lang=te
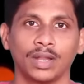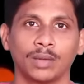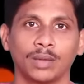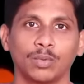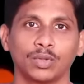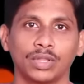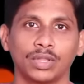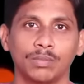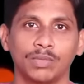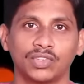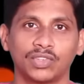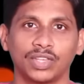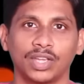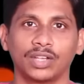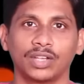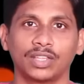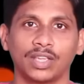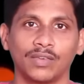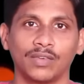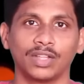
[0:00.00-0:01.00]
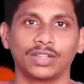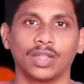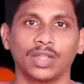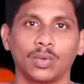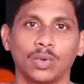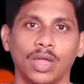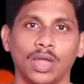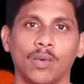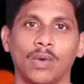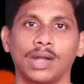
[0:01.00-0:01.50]
లేకపోతే మీ షేర్స్
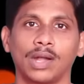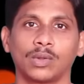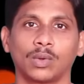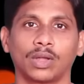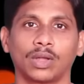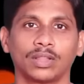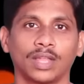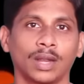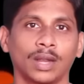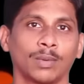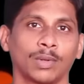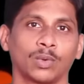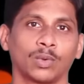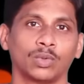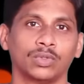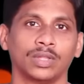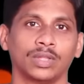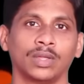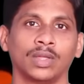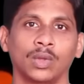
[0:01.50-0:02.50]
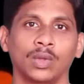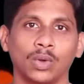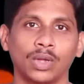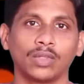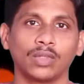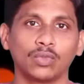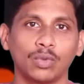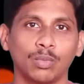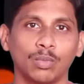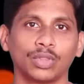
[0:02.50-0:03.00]
ఏవైతే ఉన్నాయో వాటి యొక్క ధర పెరుగుద్ది
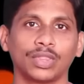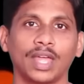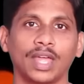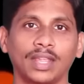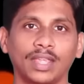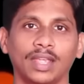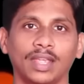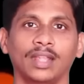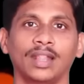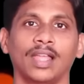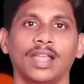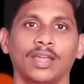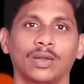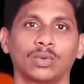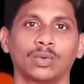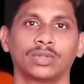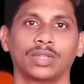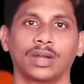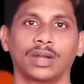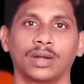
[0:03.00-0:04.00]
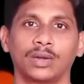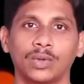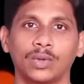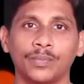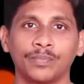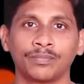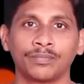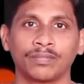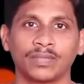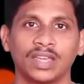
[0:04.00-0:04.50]
ఓకే సో మొత్తానికి ఇలా జరుగుద్ది అన్నట్టు